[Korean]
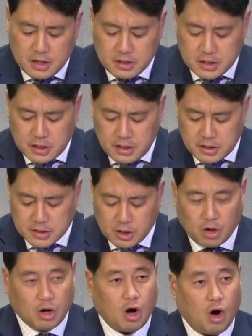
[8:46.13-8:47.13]

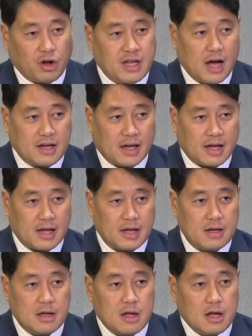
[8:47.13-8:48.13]
신적
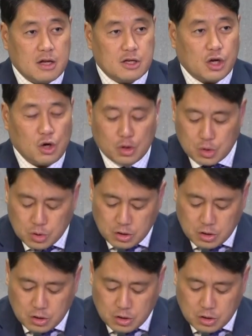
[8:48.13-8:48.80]
언약의 혈,